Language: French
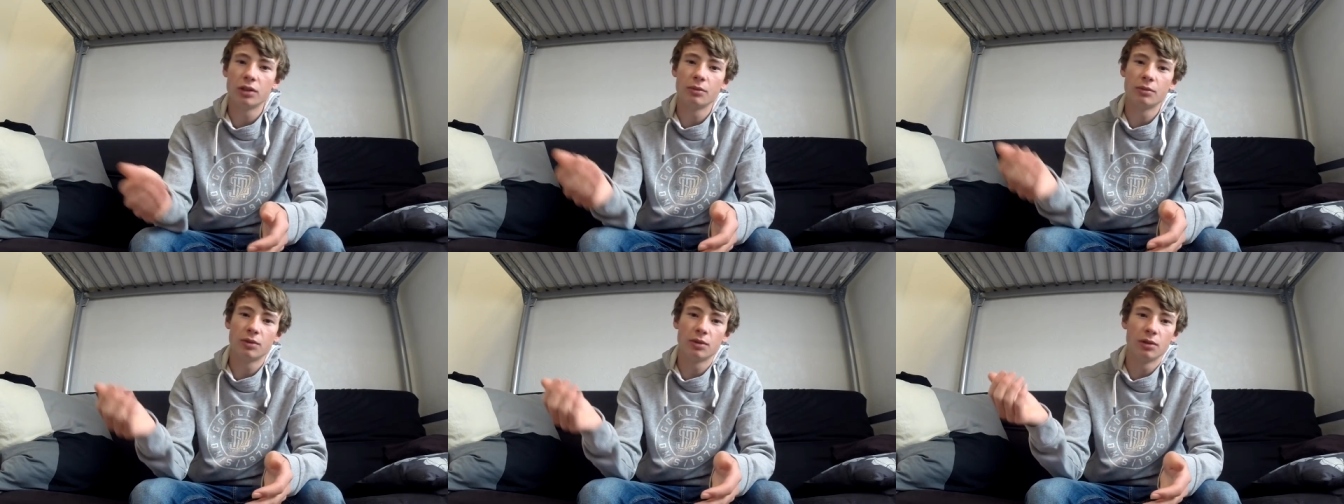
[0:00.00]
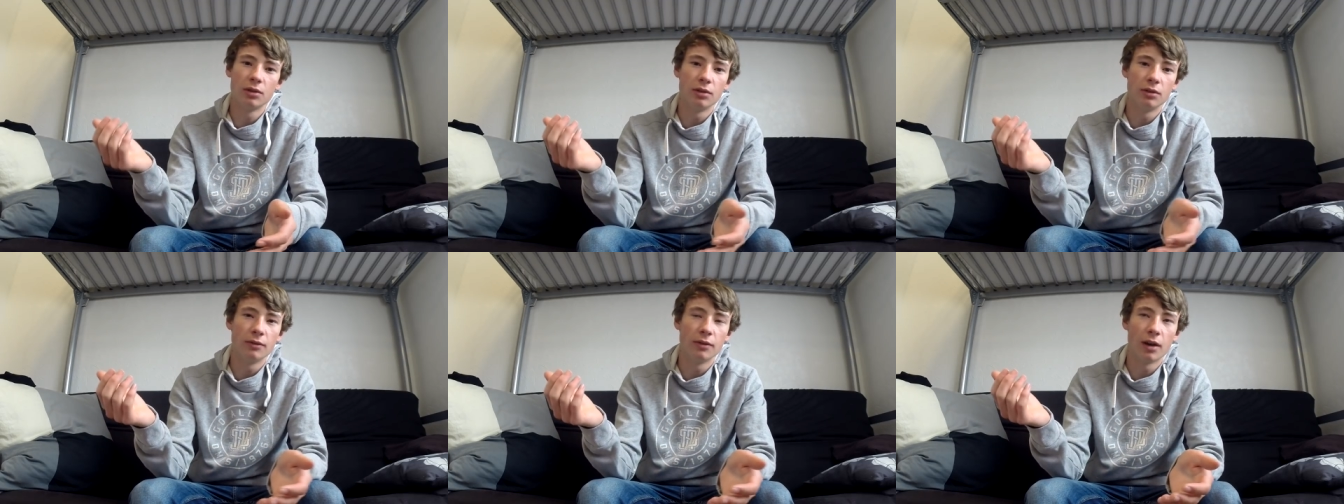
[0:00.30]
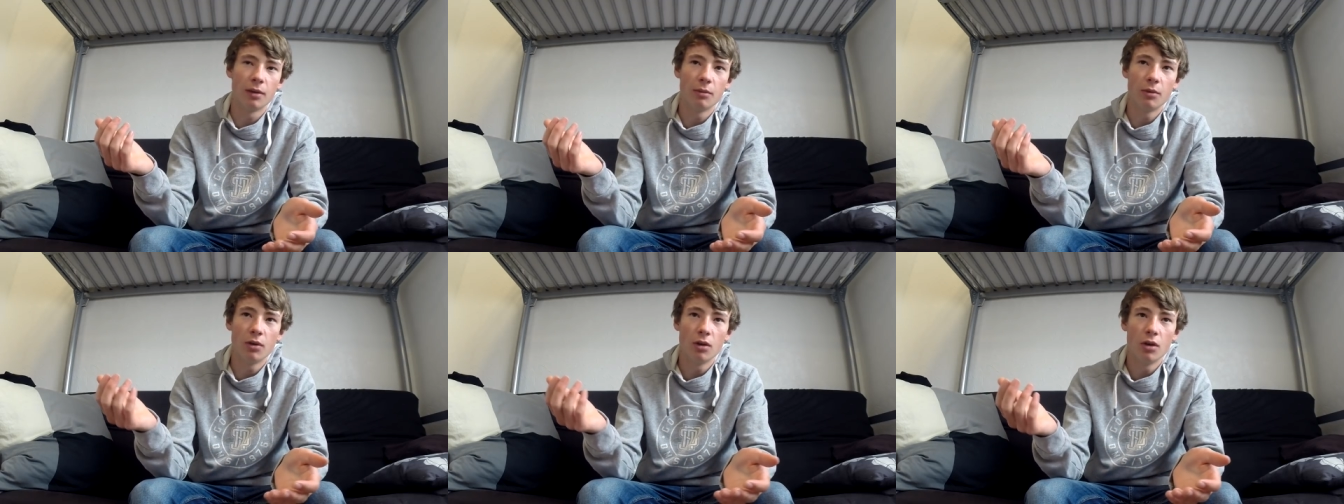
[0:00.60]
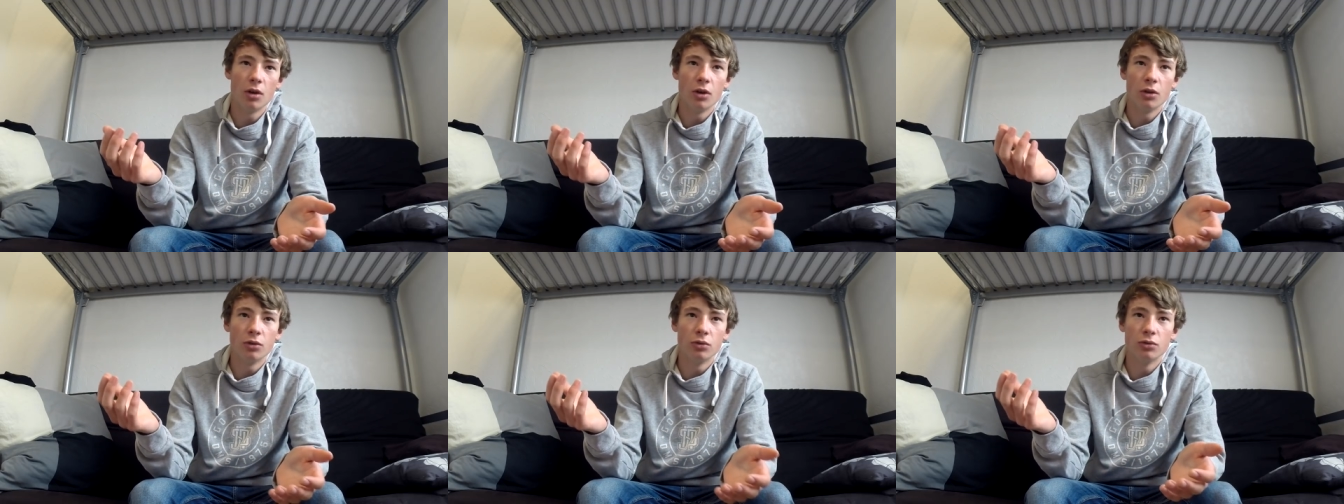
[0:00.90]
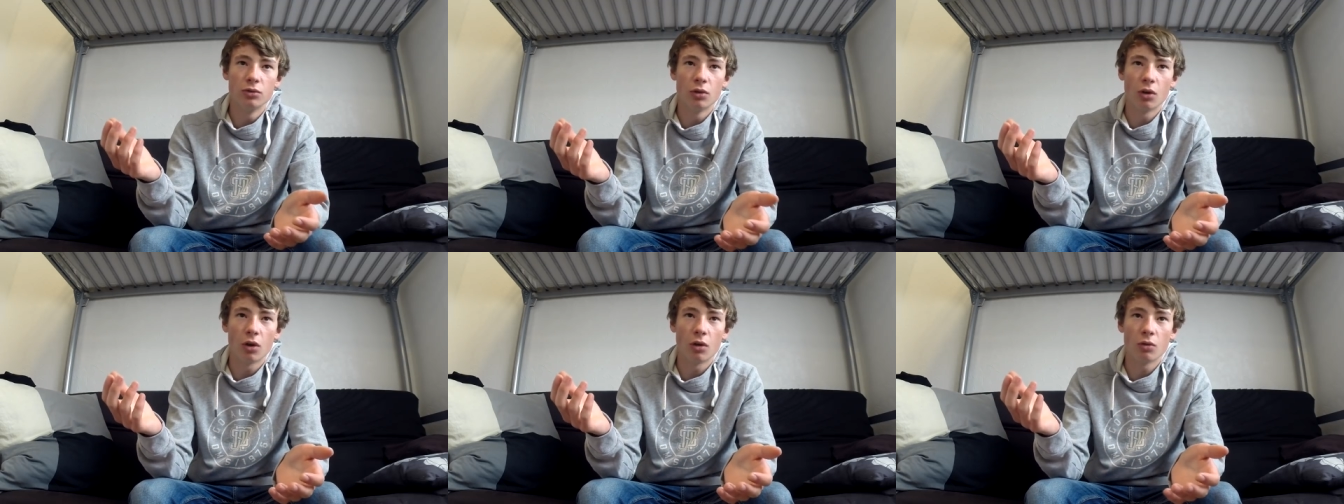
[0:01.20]
C'est vraiment
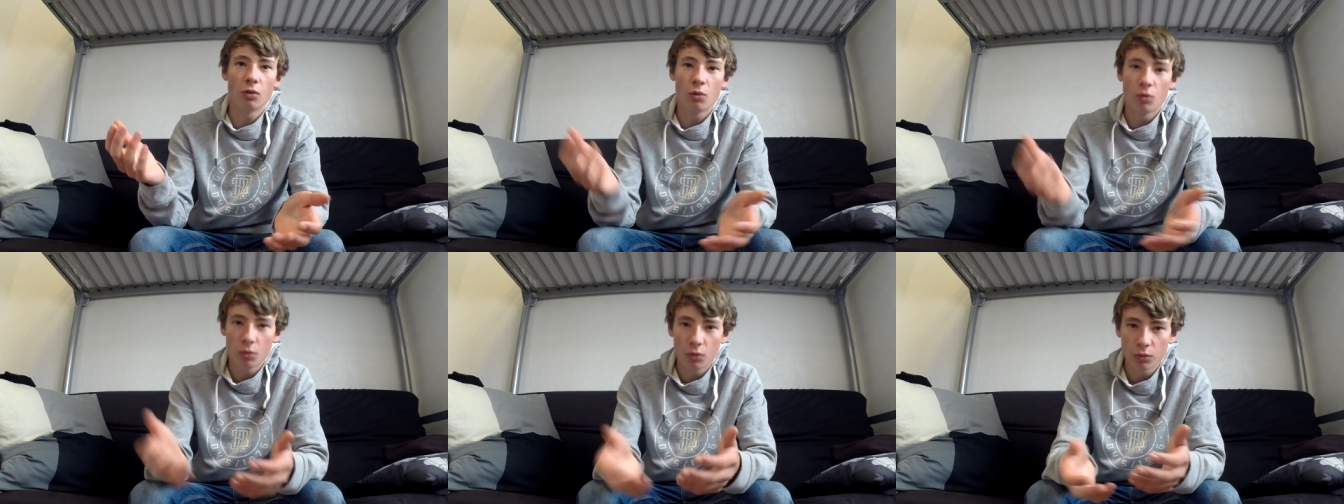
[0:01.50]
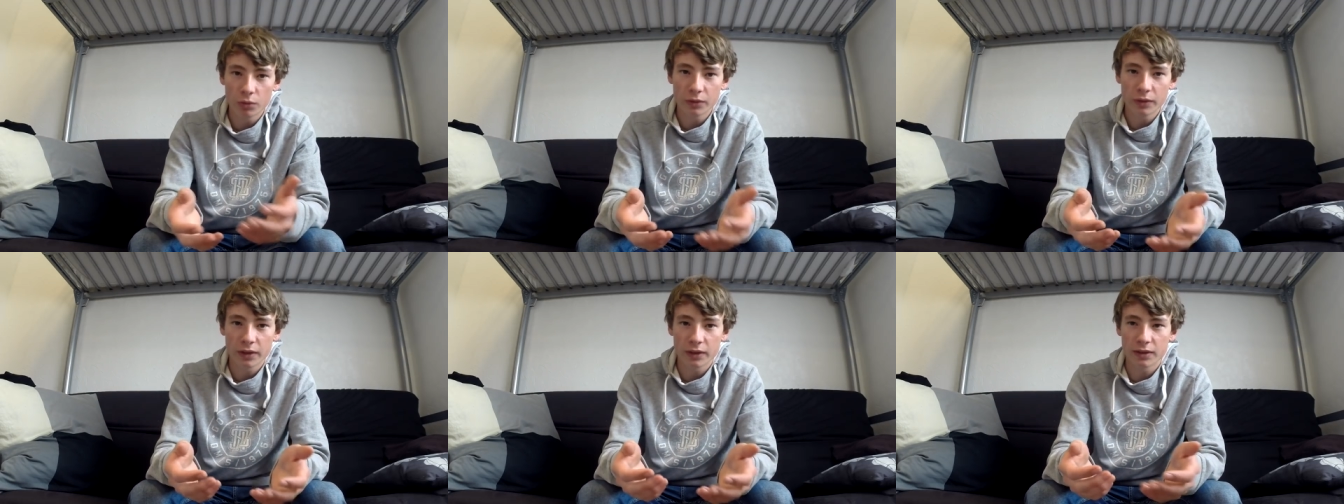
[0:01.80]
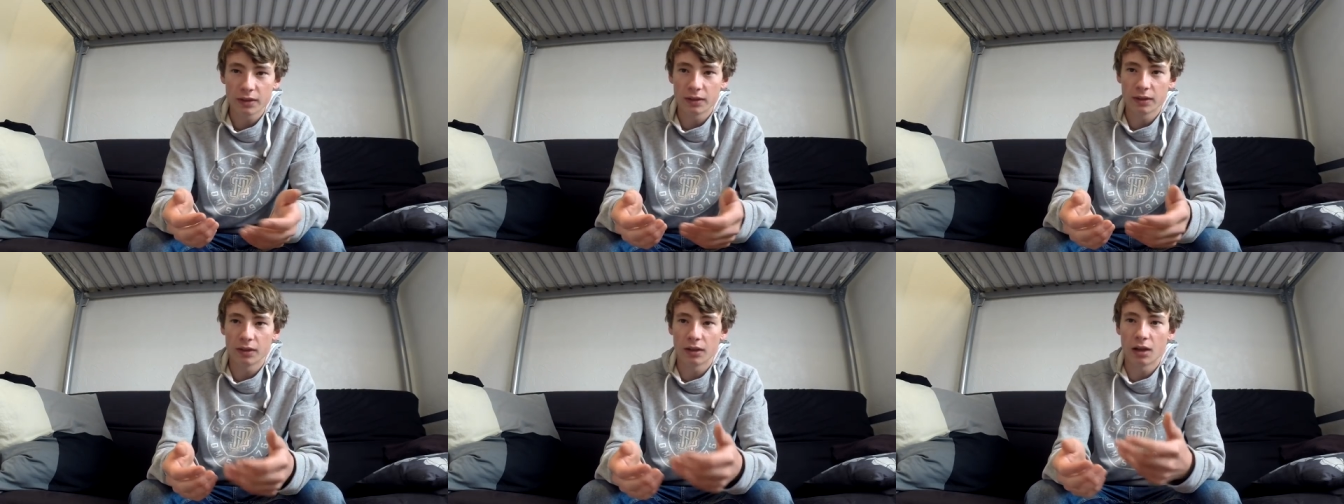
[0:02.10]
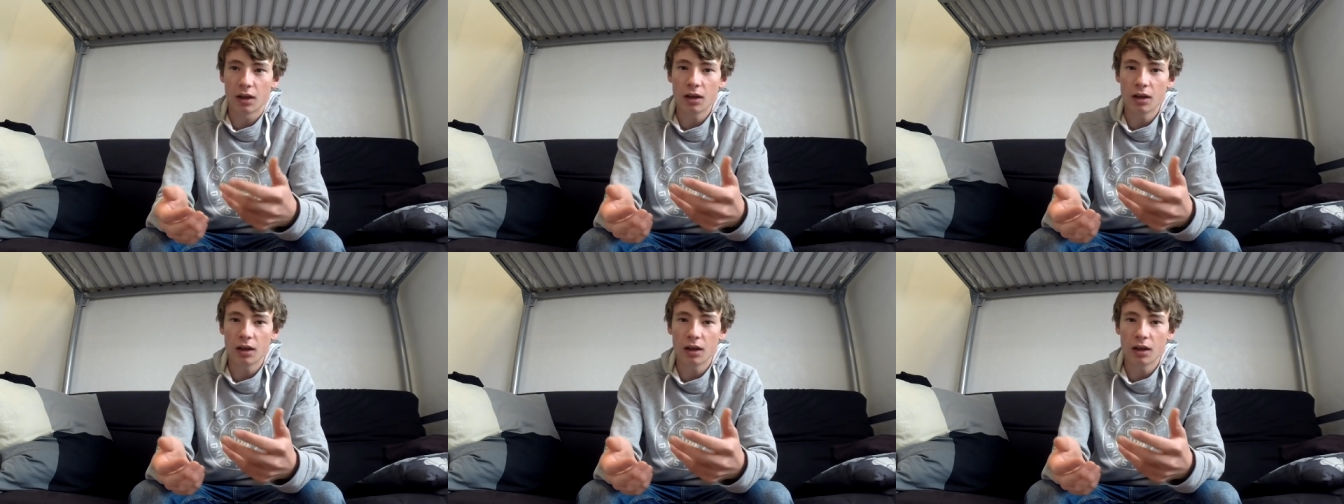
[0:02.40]
une rencontre, etc.